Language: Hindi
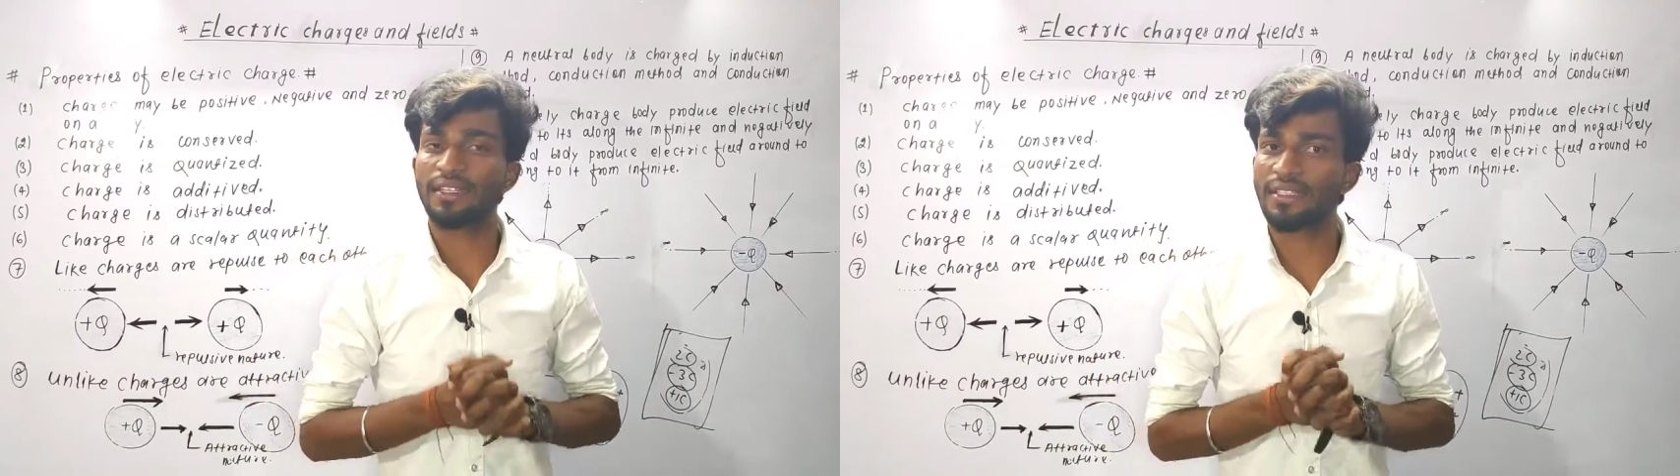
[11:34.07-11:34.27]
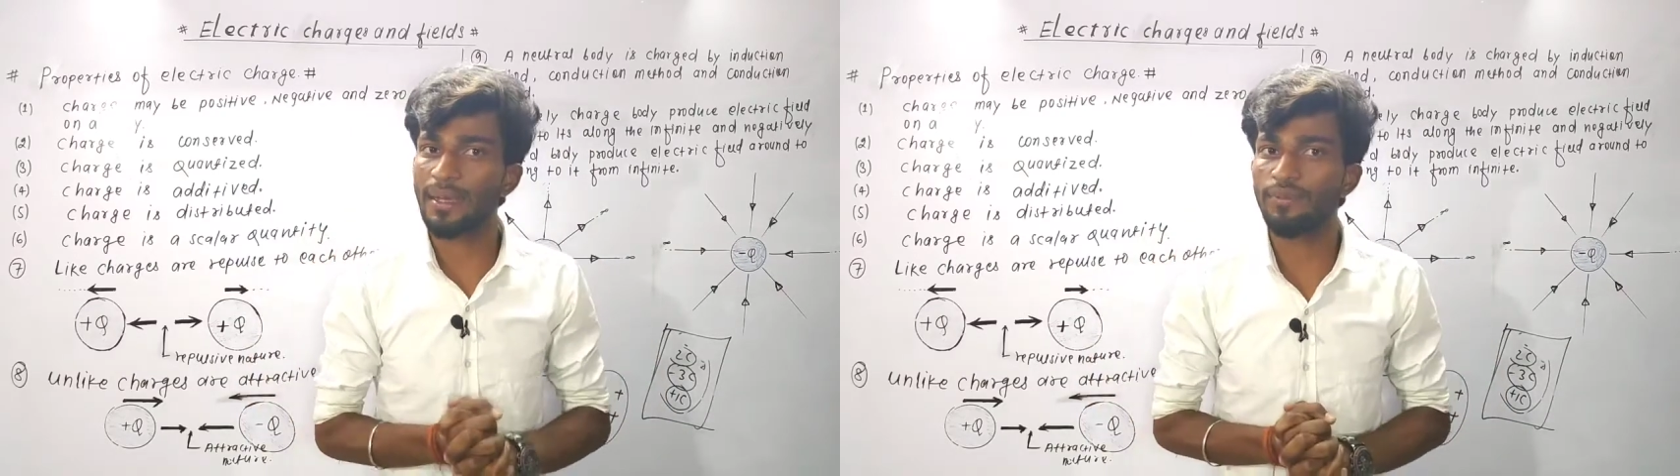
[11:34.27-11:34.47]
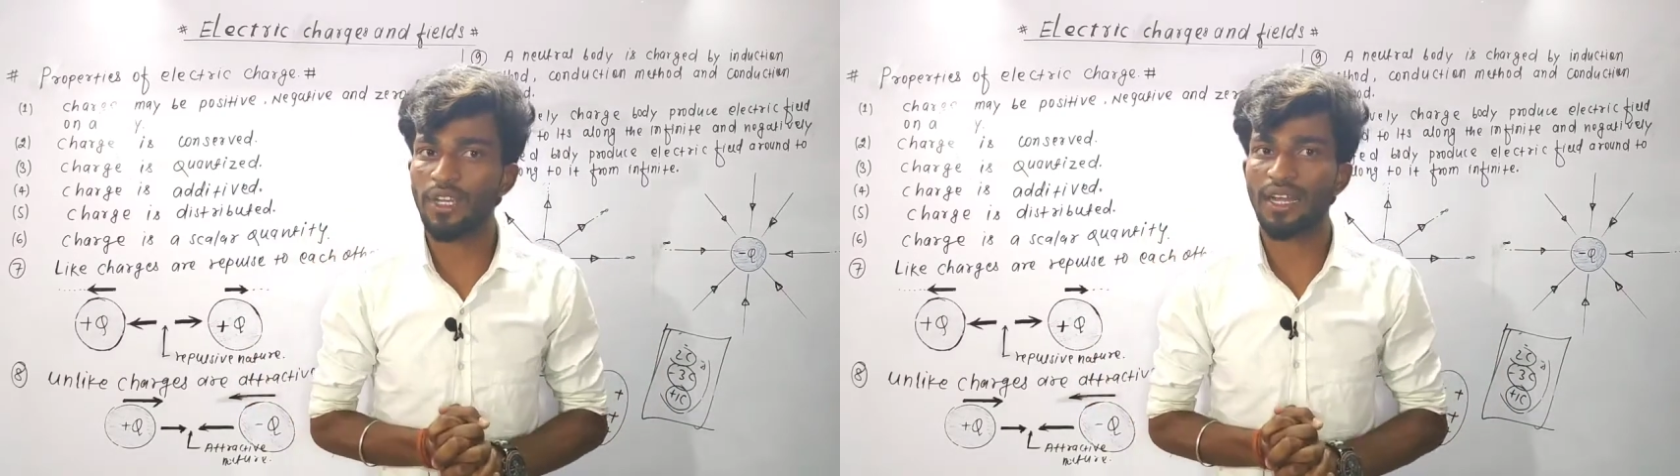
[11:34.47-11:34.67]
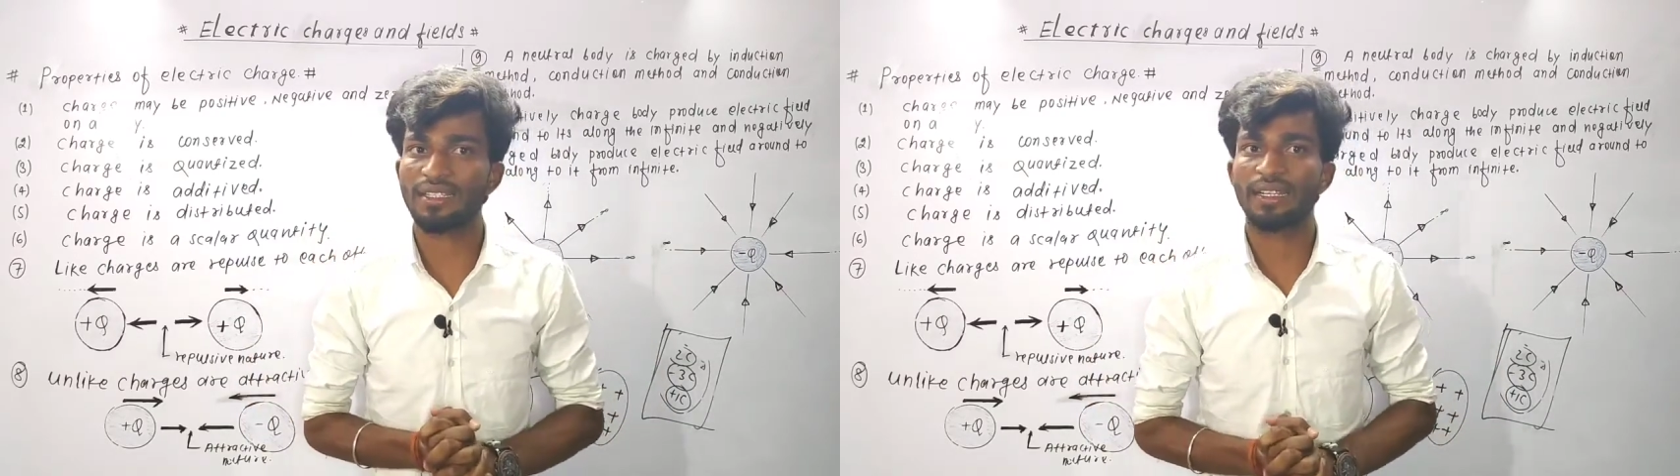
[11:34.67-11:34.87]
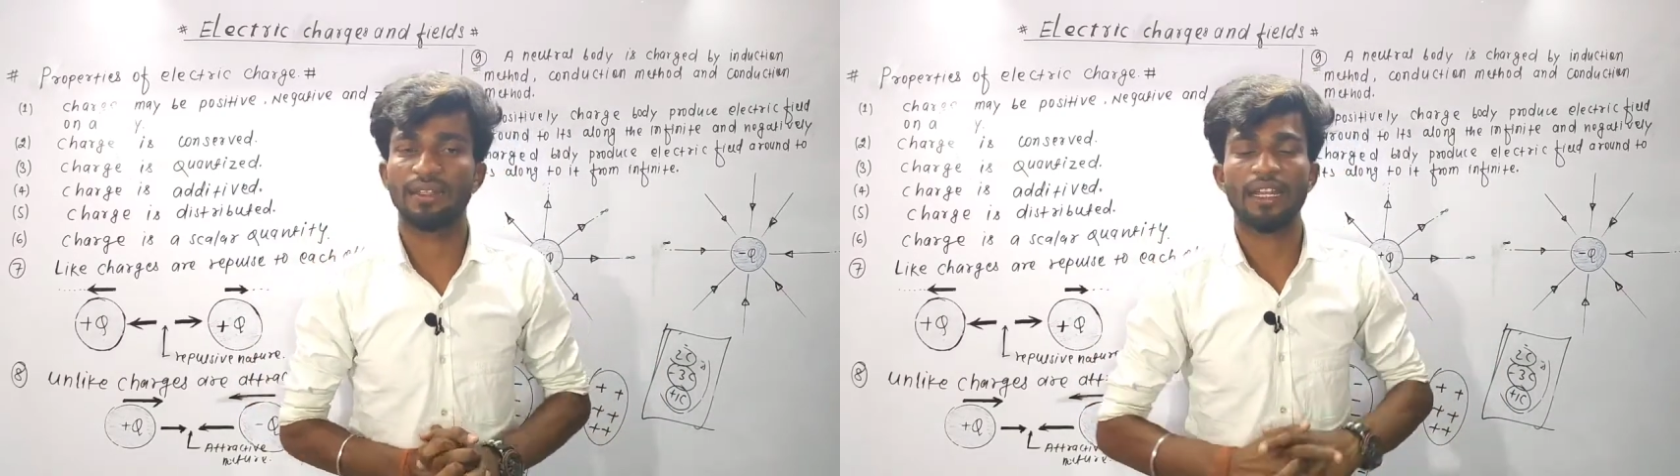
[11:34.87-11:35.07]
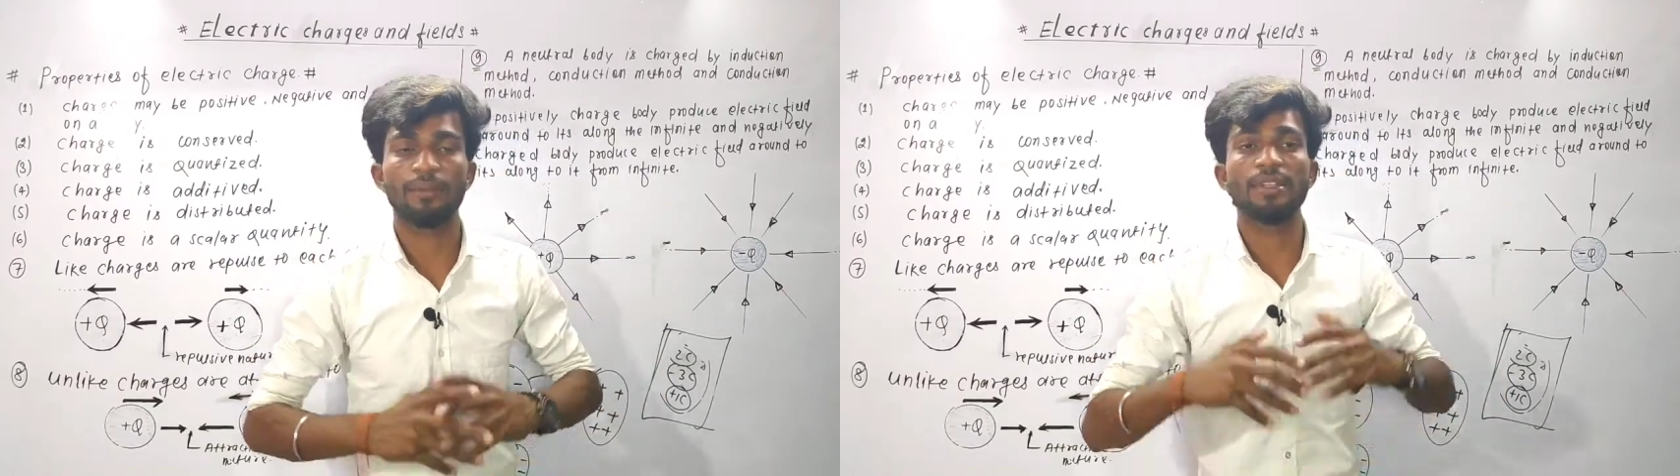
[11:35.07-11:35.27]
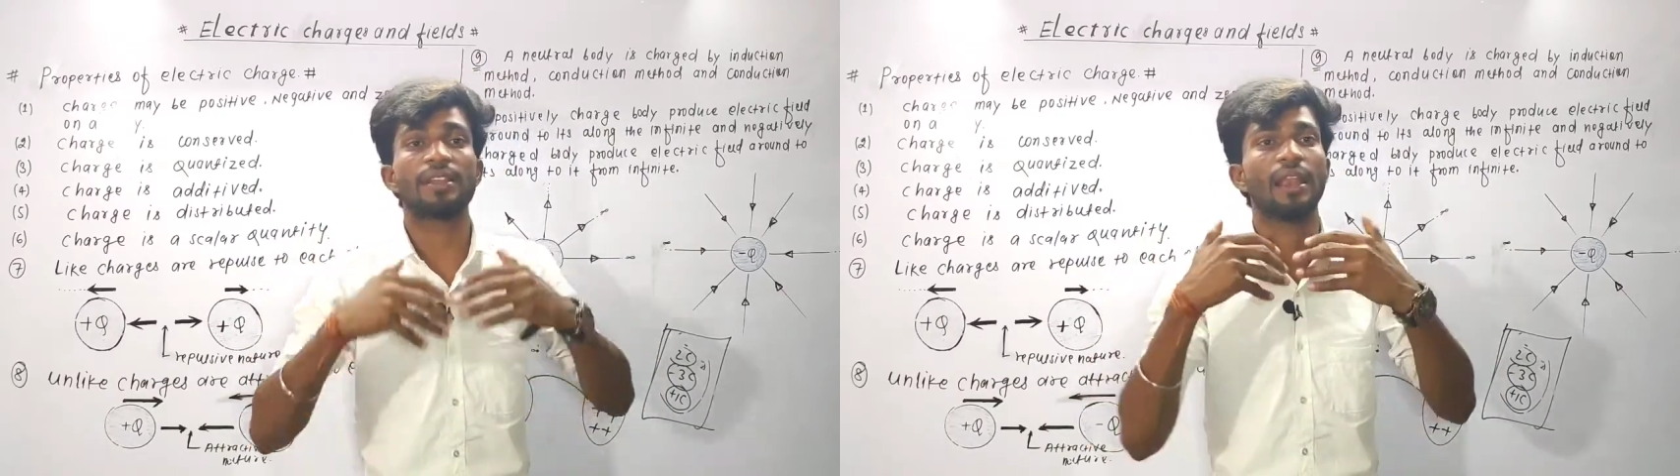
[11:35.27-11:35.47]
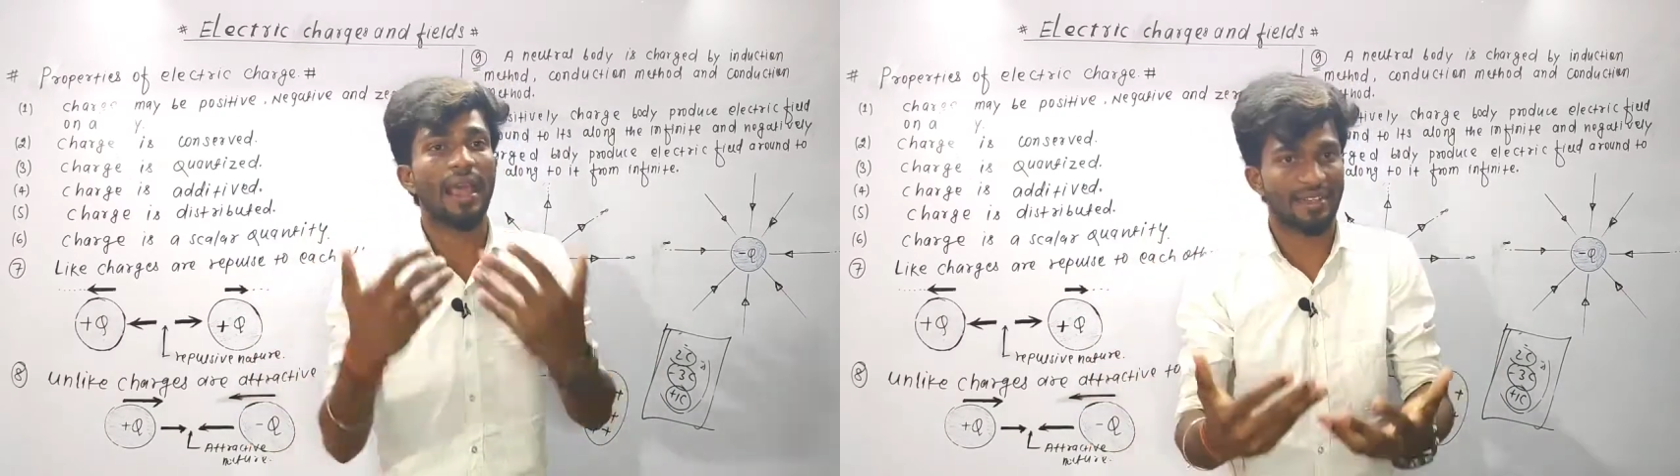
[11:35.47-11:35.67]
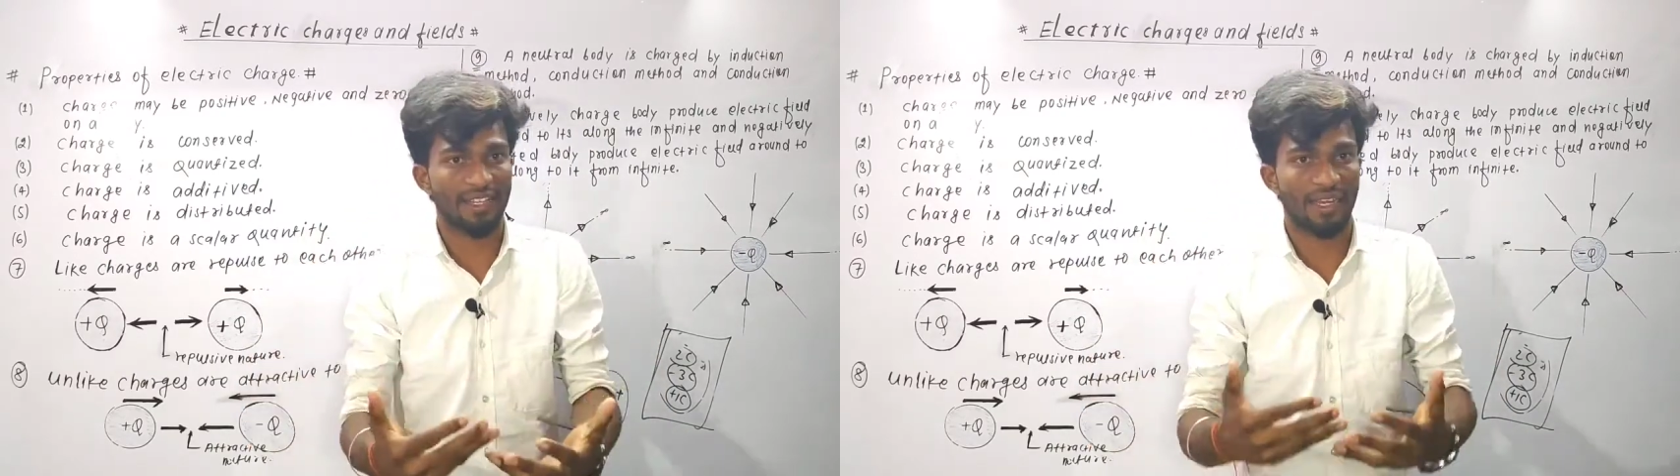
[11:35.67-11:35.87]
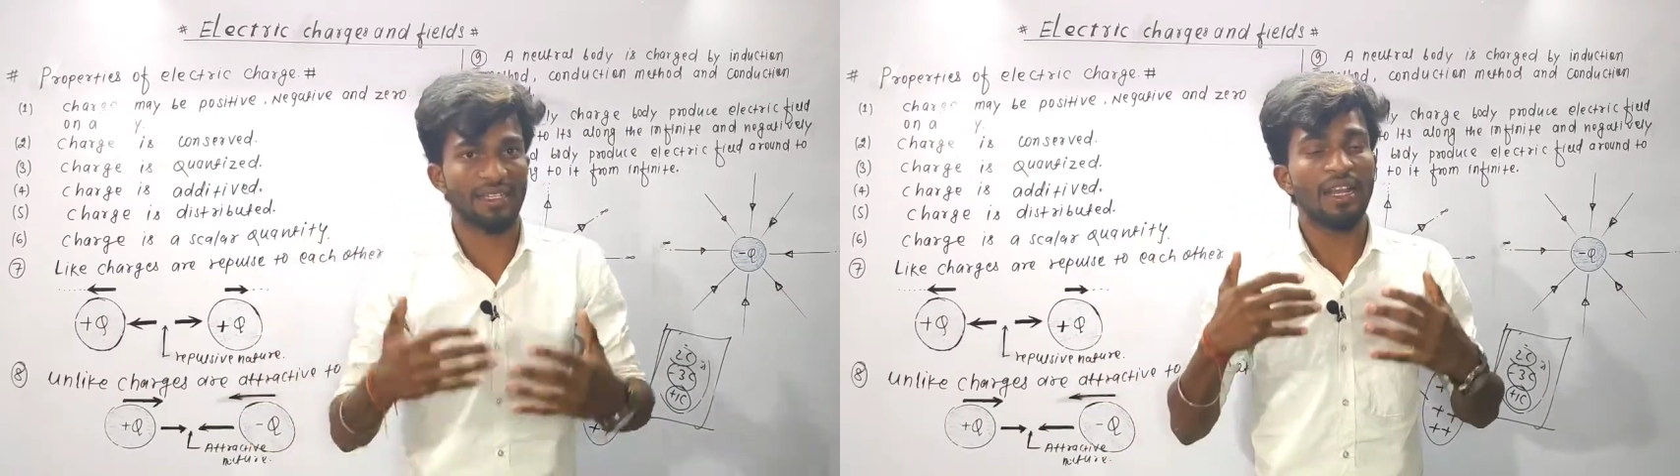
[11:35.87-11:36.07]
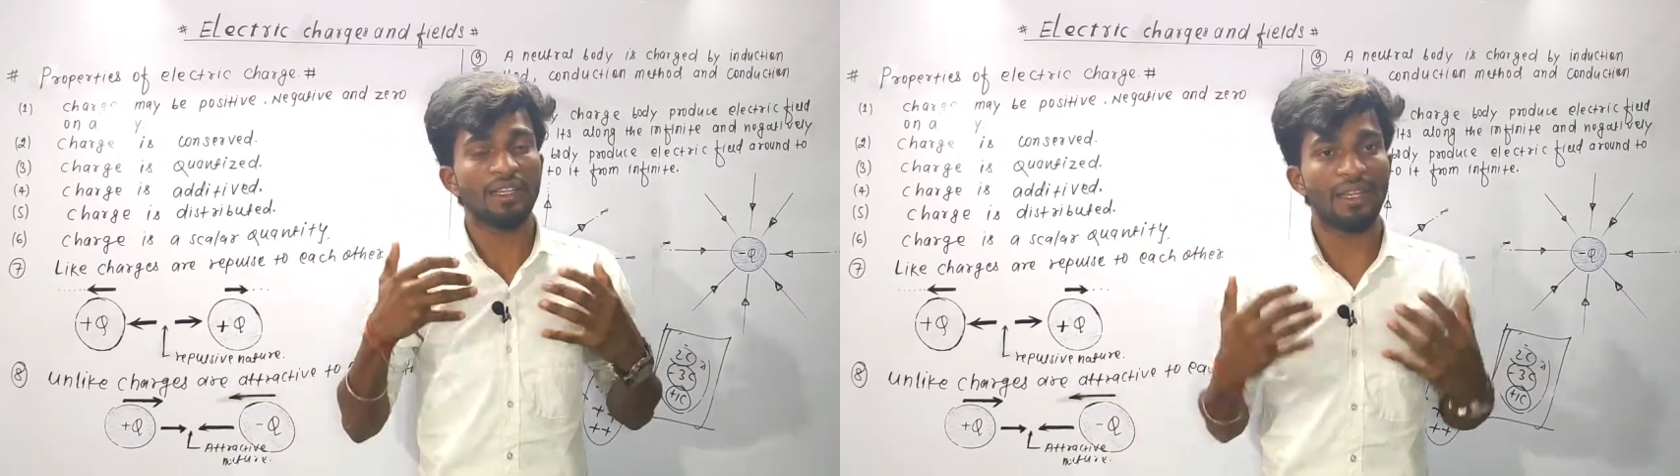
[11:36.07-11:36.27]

तो सेम चार्ज दैट मीन्स लाइट चार्ज